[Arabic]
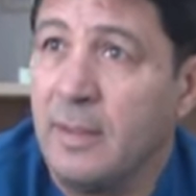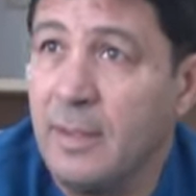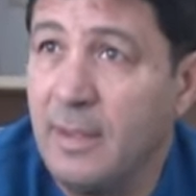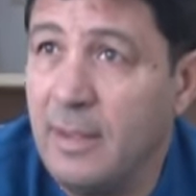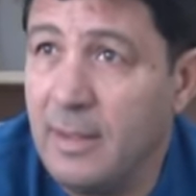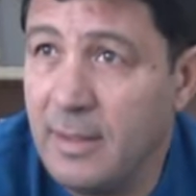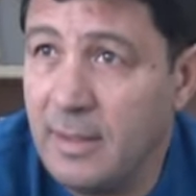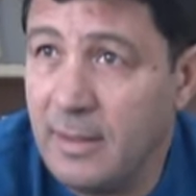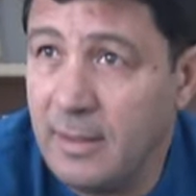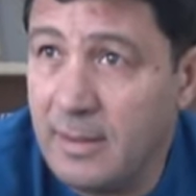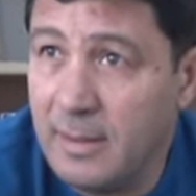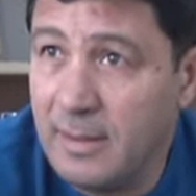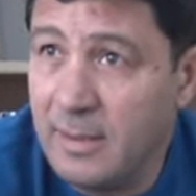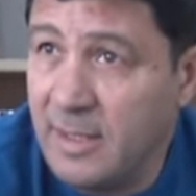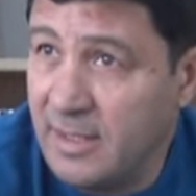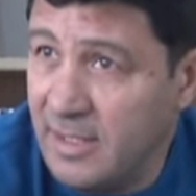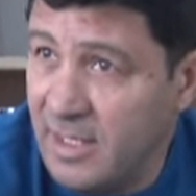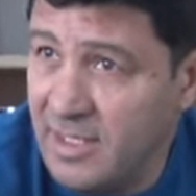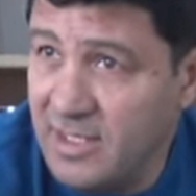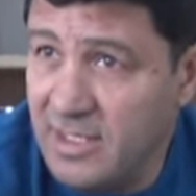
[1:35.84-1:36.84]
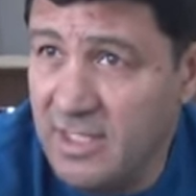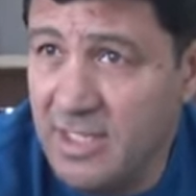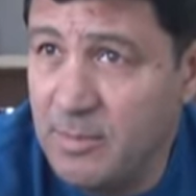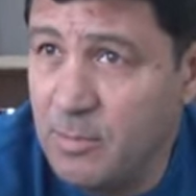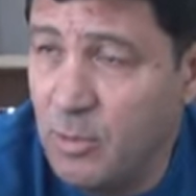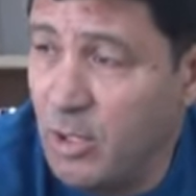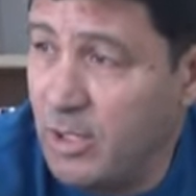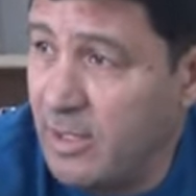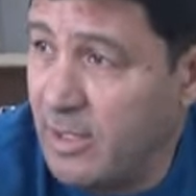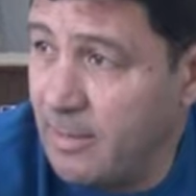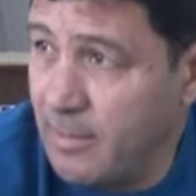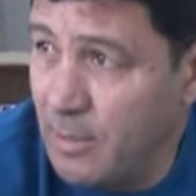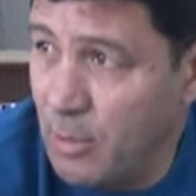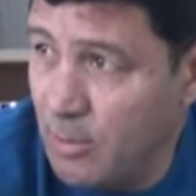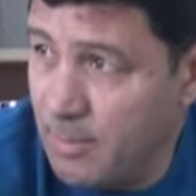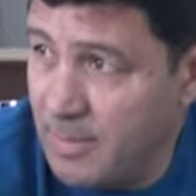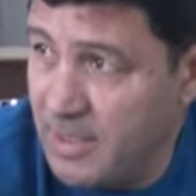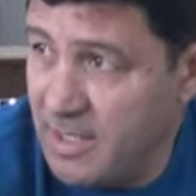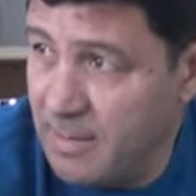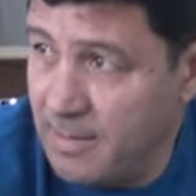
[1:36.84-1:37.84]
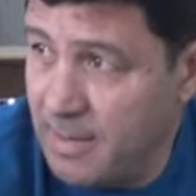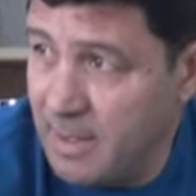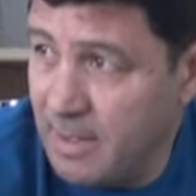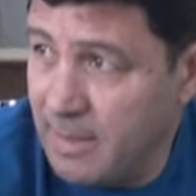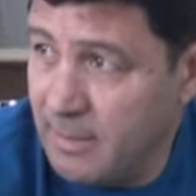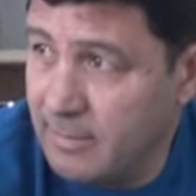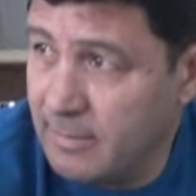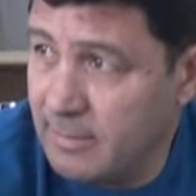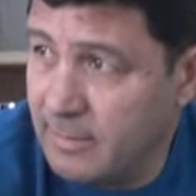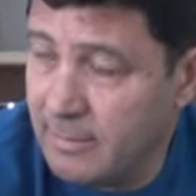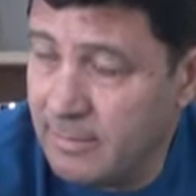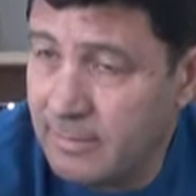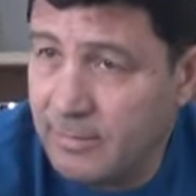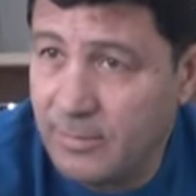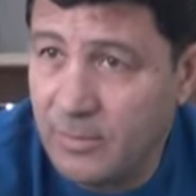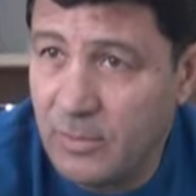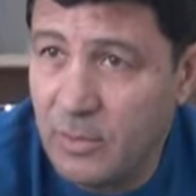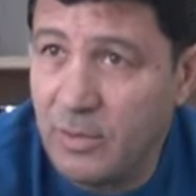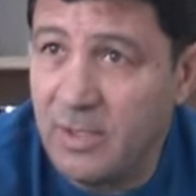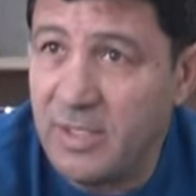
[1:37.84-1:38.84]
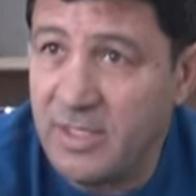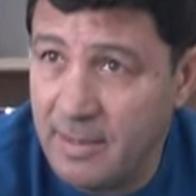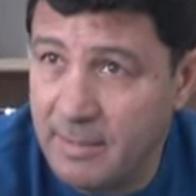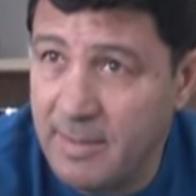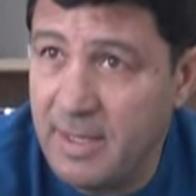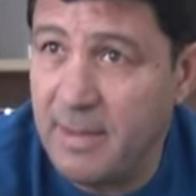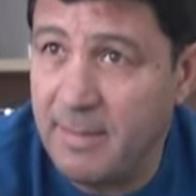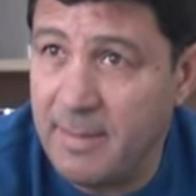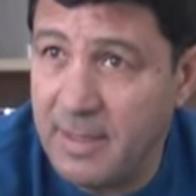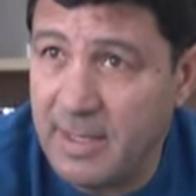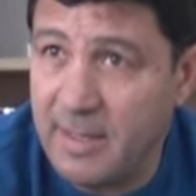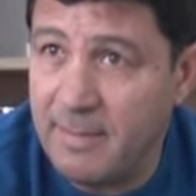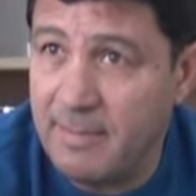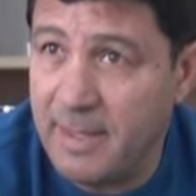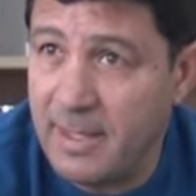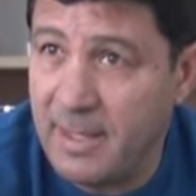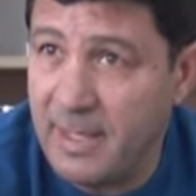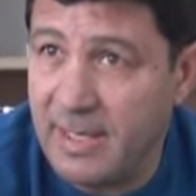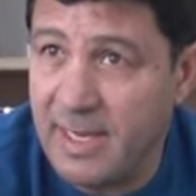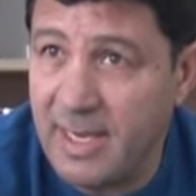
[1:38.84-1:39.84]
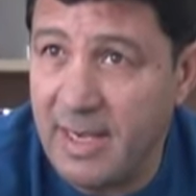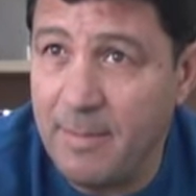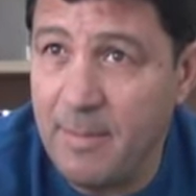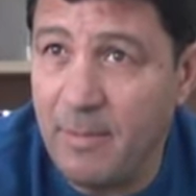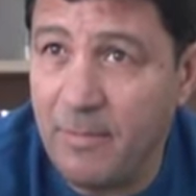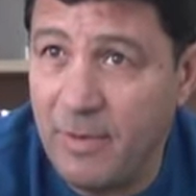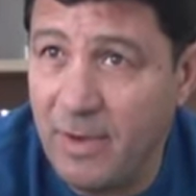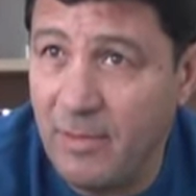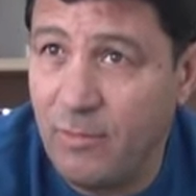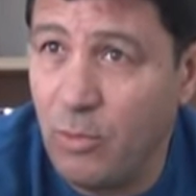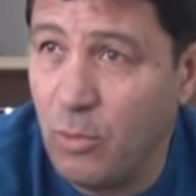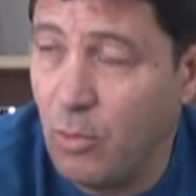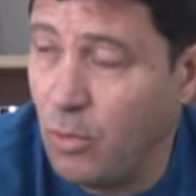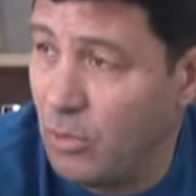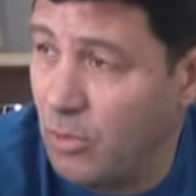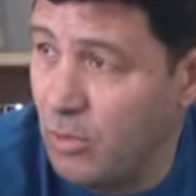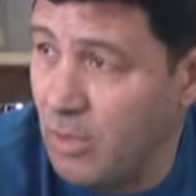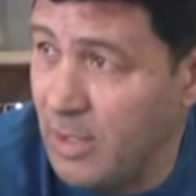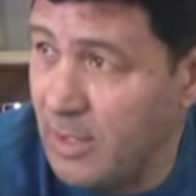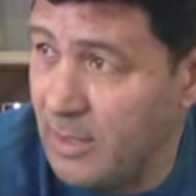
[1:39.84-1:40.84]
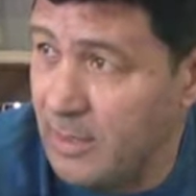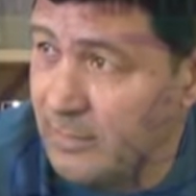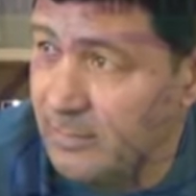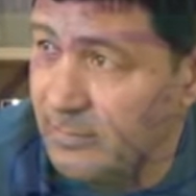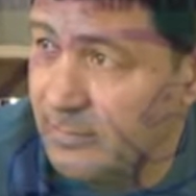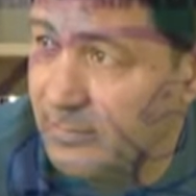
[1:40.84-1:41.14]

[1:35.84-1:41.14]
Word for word: النتائج نجم نعتبرهم ايجابيه وايجابيه بيتم معنى الكلمه في الفروع كلها